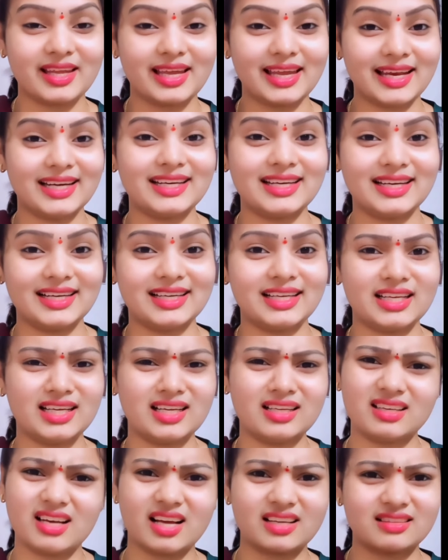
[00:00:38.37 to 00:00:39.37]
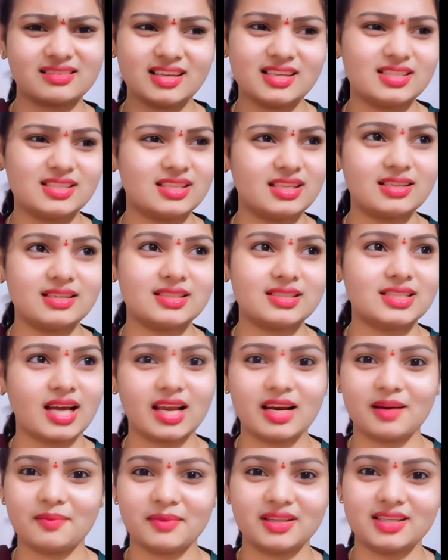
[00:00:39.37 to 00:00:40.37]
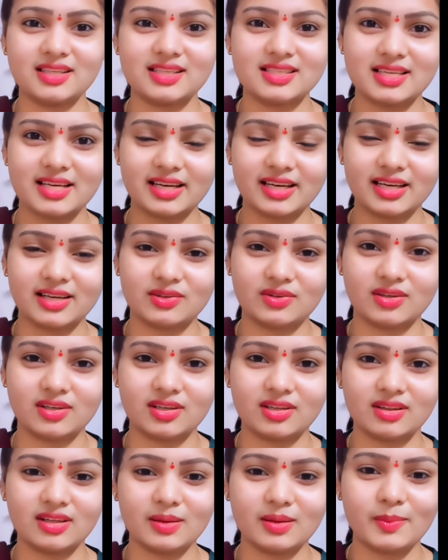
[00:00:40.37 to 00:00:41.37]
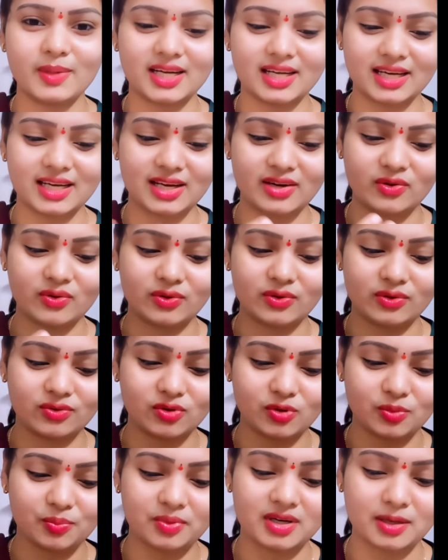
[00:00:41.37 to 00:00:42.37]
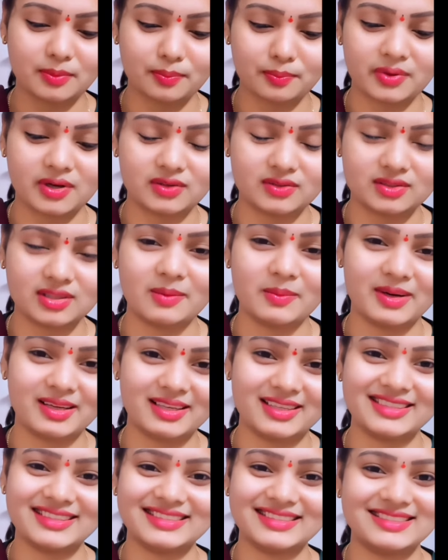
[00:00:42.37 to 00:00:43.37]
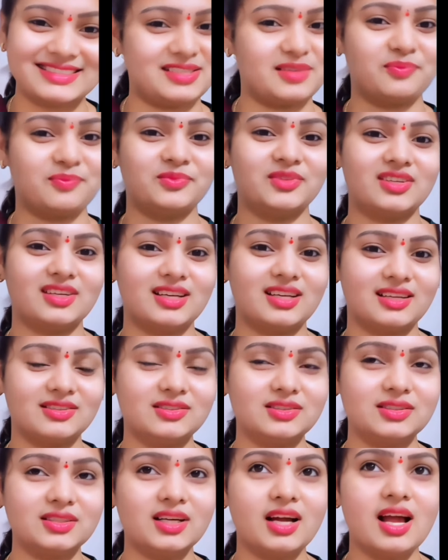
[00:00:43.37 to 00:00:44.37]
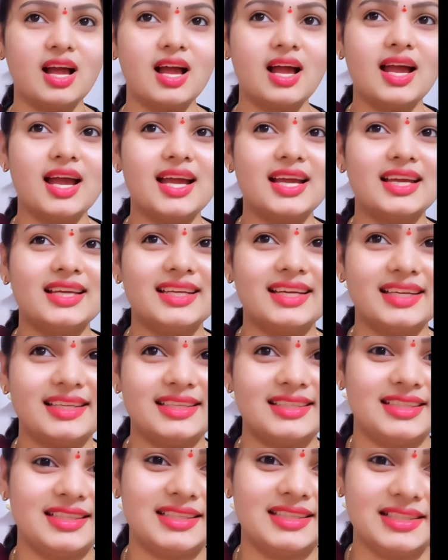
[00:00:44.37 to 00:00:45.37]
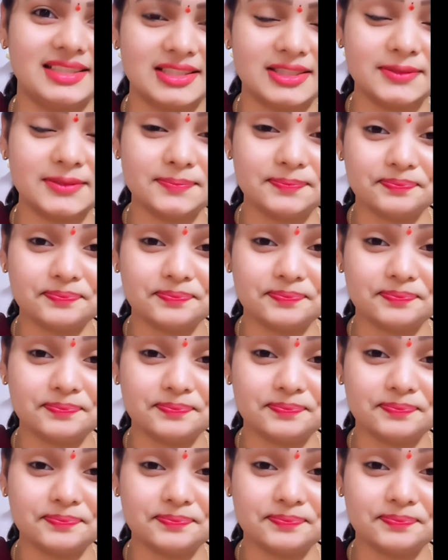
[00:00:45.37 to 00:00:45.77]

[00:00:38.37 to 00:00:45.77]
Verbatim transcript: ఏంటంటే నాకు తెలిసి చాలా మంది జరిగి ఉంటుంది బట్ నేను ఓపెన్ అప్ అవుదామని చెప్తున్నాను ఏంటంటే